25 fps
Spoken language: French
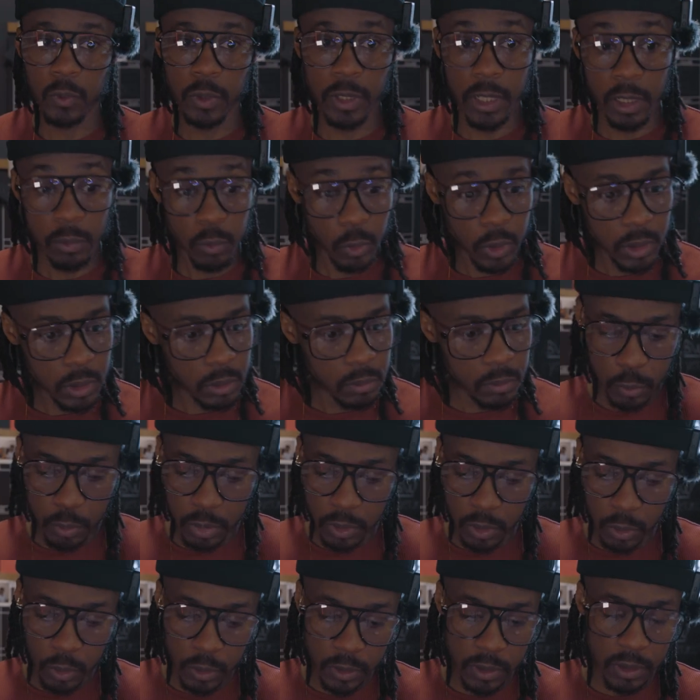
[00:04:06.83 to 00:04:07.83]
Regarde-moi, je
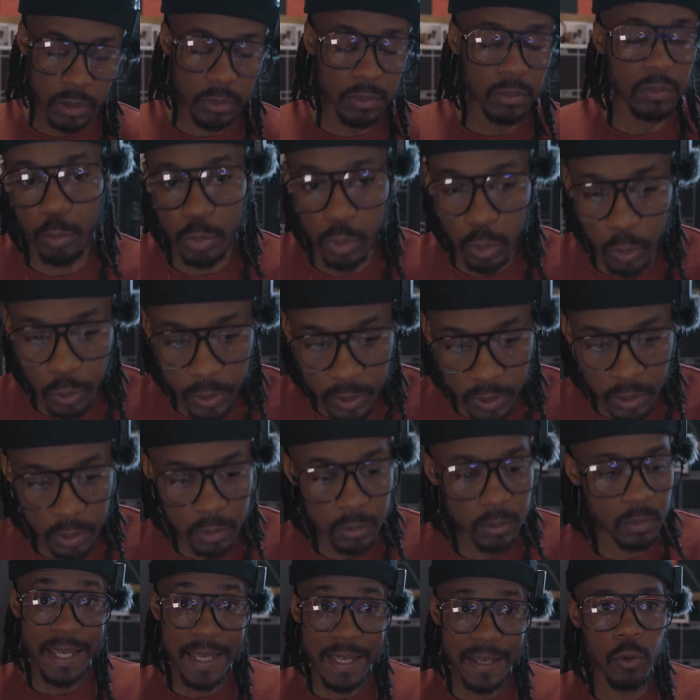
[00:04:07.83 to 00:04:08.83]
prends le temps, je prends le
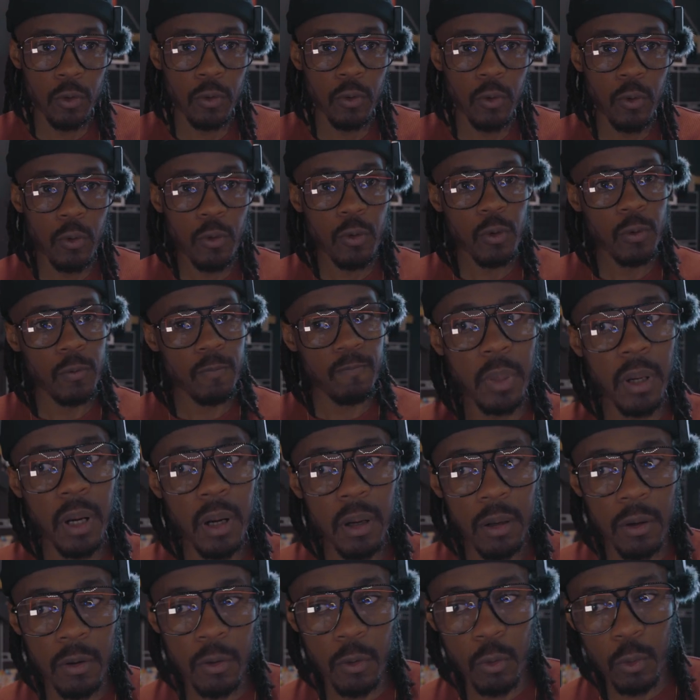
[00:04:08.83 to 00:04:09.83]
temps et ne
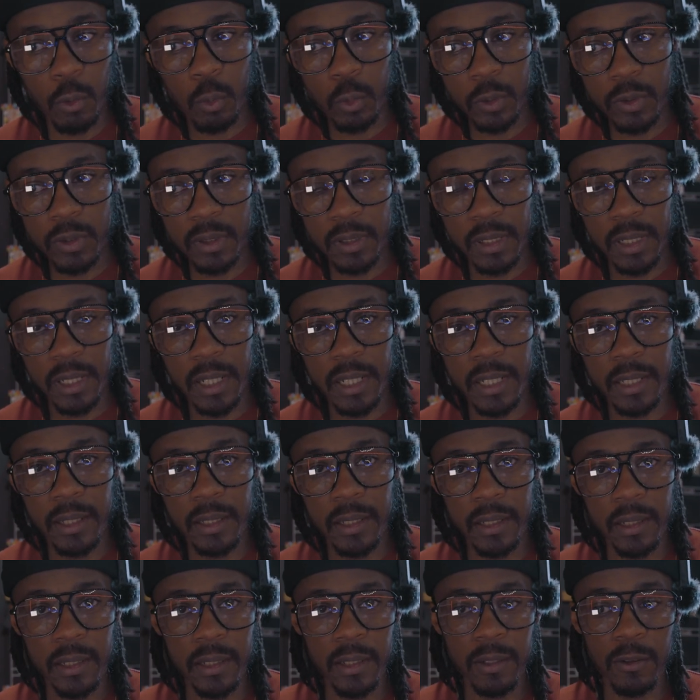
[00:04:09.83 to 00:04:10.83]
prends en compte
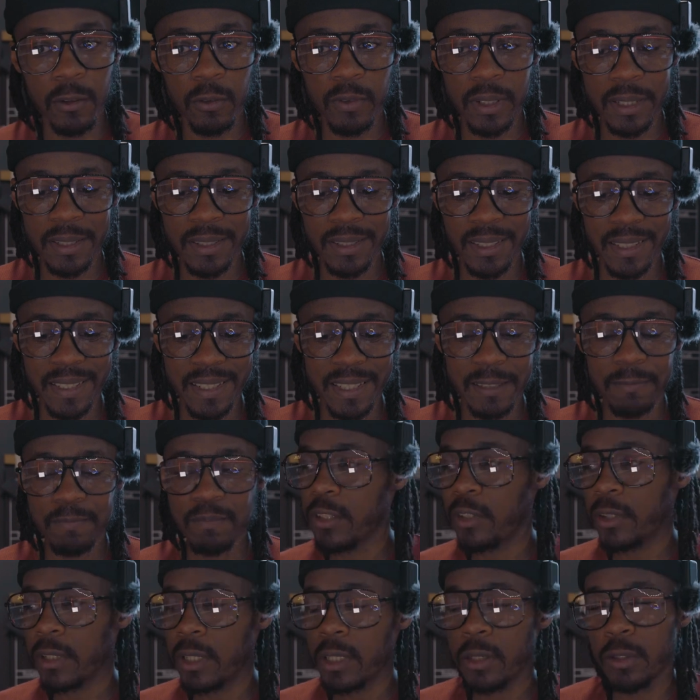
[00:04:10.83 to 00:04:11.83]
les, on va dire les,
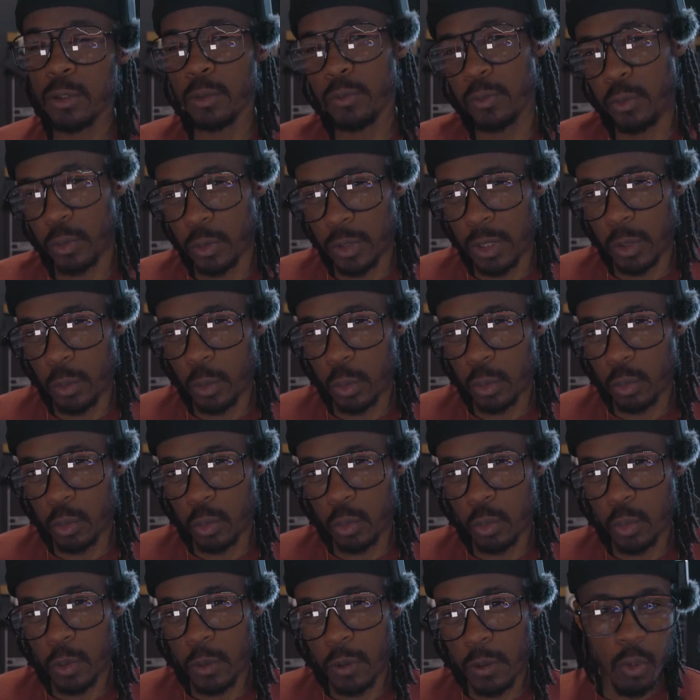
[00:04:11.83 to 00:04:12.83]
les gens qui t'offrent des
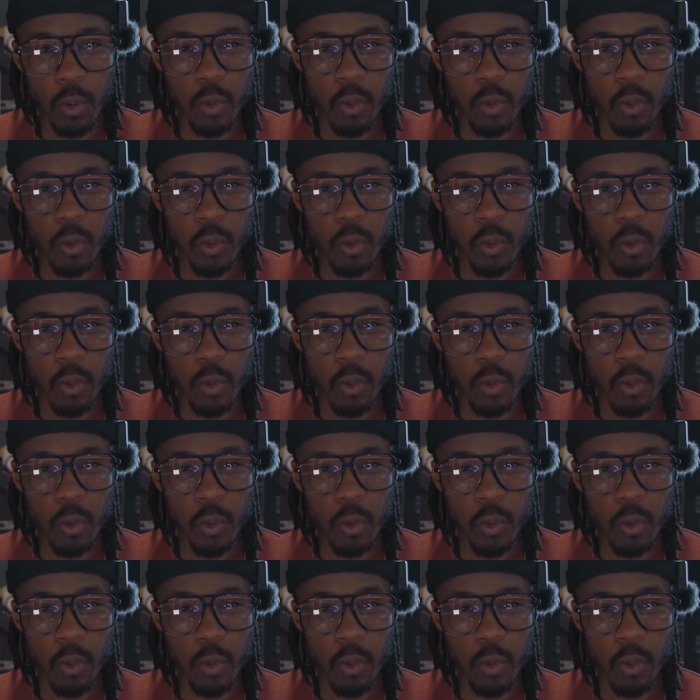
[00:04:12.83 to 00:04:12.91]
retours.